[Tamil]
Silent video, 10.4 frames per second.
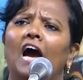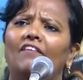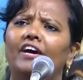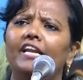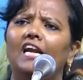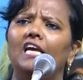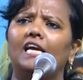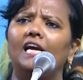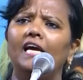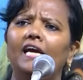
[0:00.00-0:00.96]

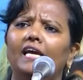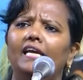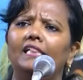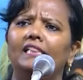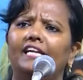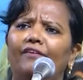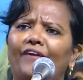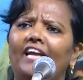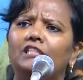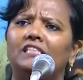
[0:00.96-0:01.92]
அவர்களுக்கு இந்த
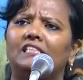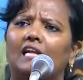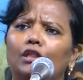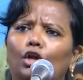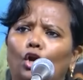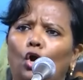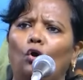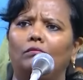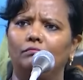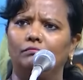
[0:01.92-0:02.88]
டிஃபென்ஸ் தந்துடணும்